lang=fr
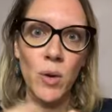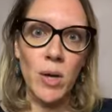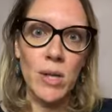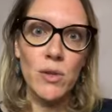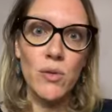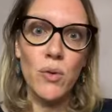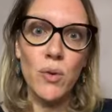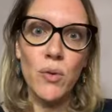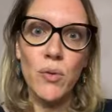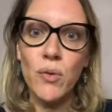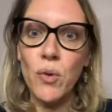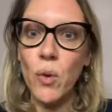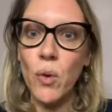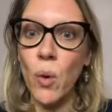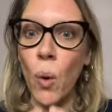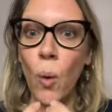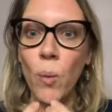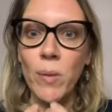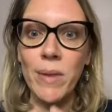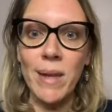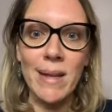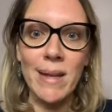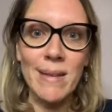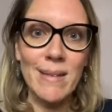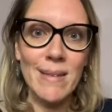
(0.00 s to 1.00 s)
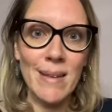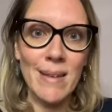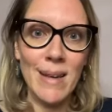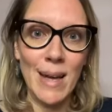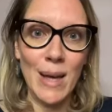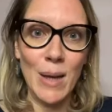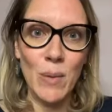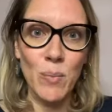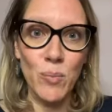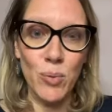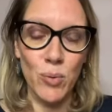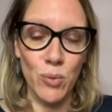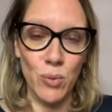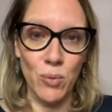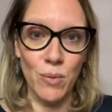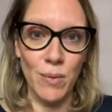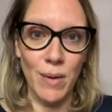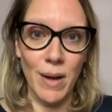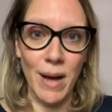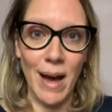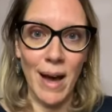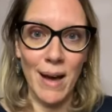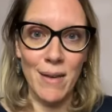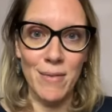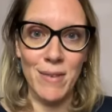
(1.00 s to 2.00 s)
Moi, il se trouve qu'on est très peu
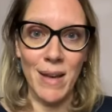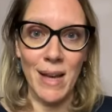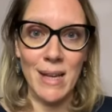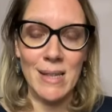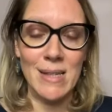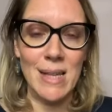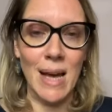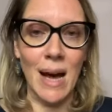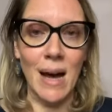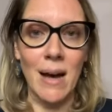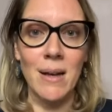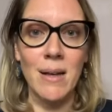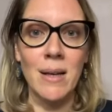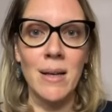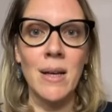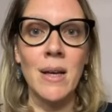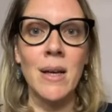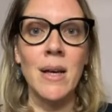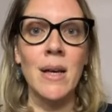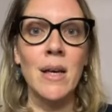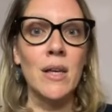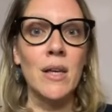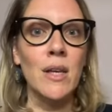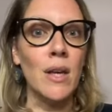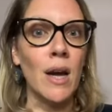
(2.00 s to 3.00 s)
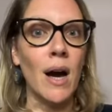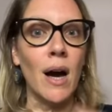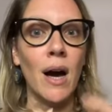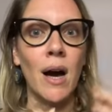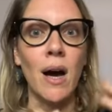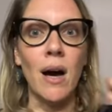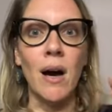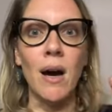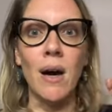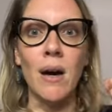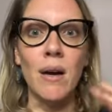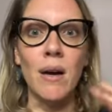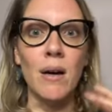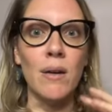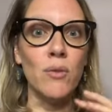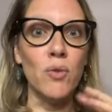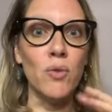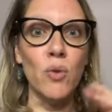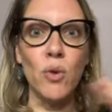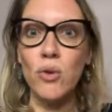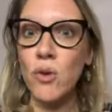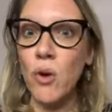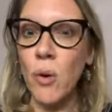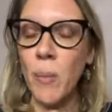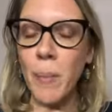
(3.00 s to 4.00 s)
à faire ça. Il y a
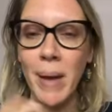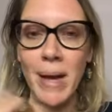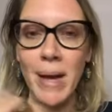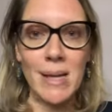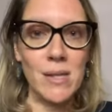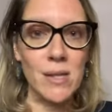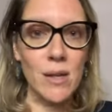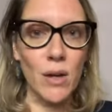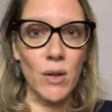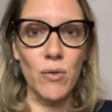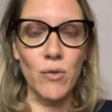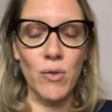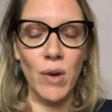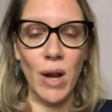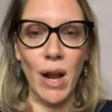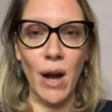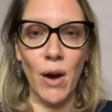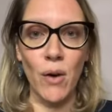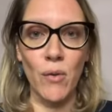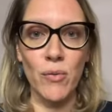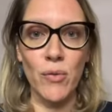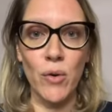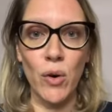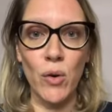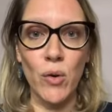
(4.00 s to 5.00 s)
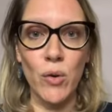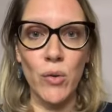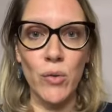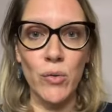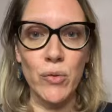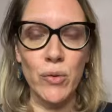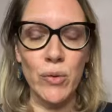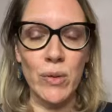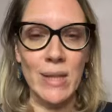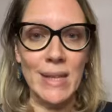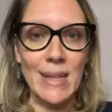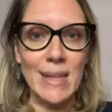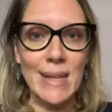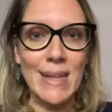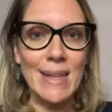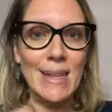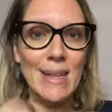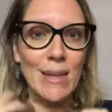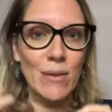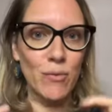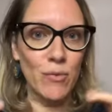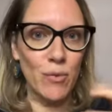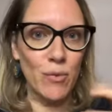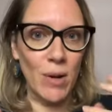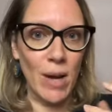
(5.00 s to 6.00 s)
d'autres personnes voilà, en francophonie
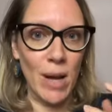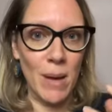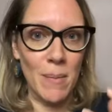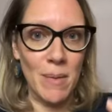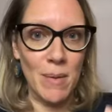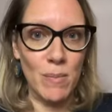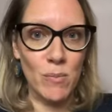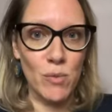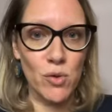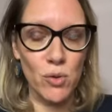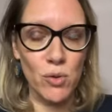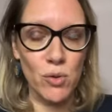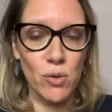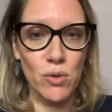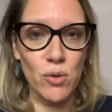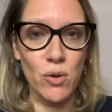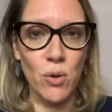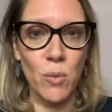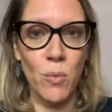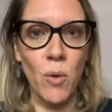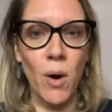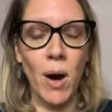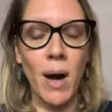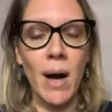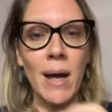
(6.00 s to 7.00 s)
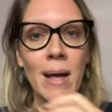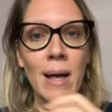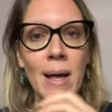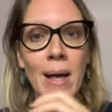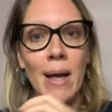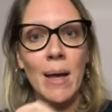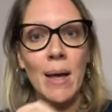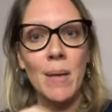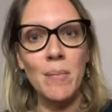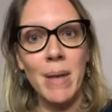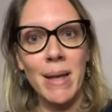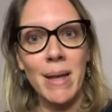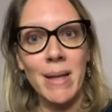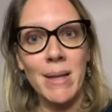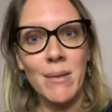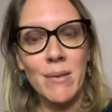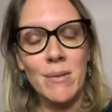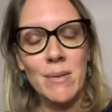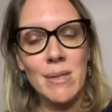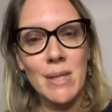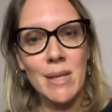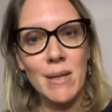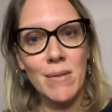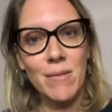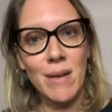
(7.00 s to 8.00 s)
qui font la même chose que moi.
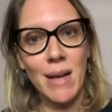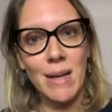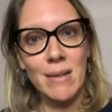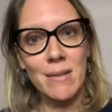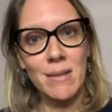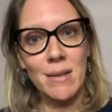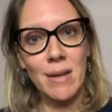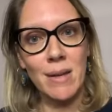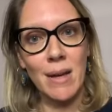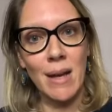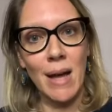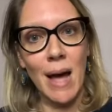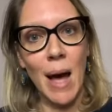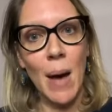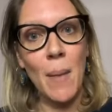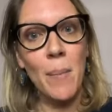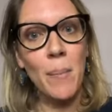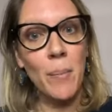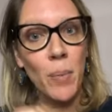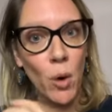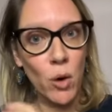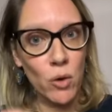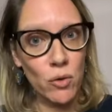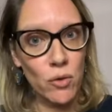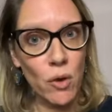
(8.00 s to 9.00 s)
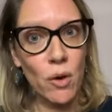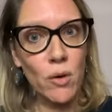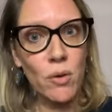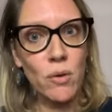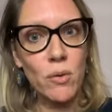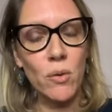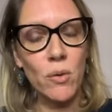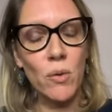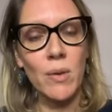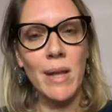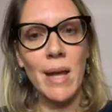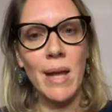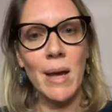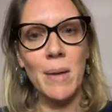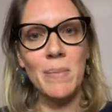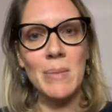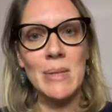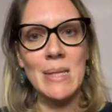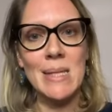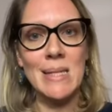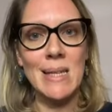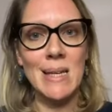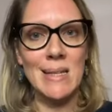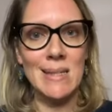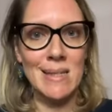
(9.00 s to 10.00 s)
Maintenant, ce qui va être important, qu'on ait un
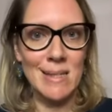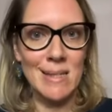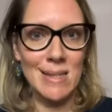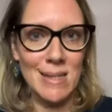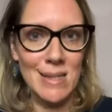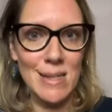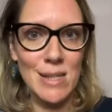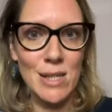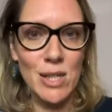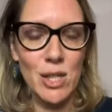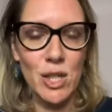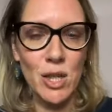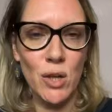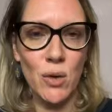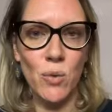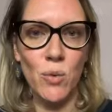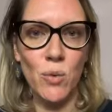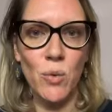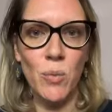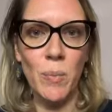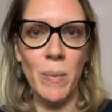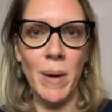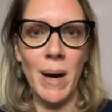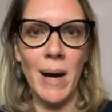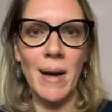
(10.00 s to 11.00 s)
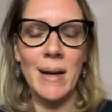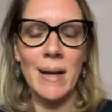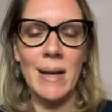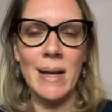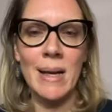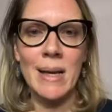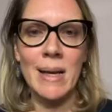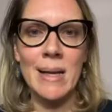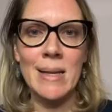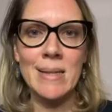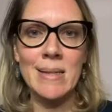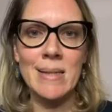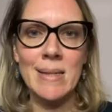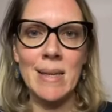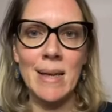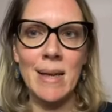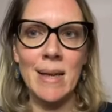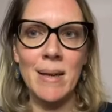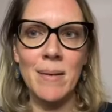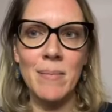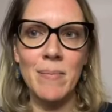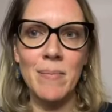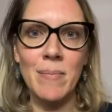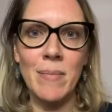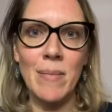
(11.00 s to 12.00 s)
business niché ou pas,
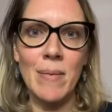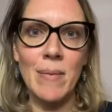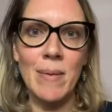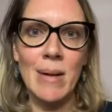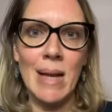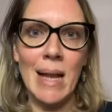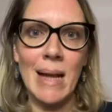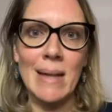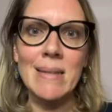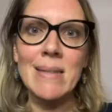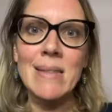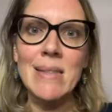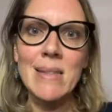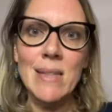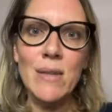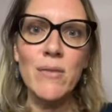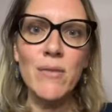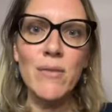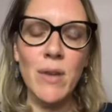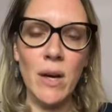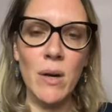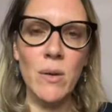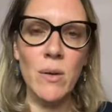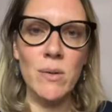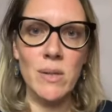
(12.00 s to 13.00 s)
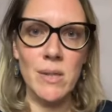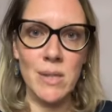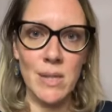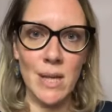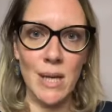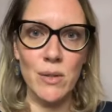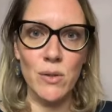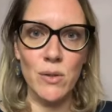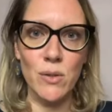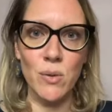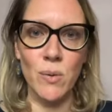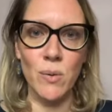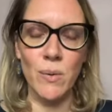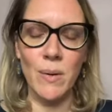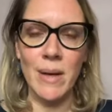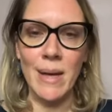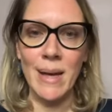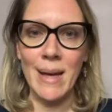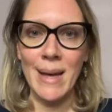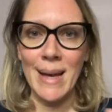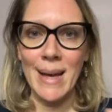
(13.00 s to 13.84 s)
c'est la différenciation.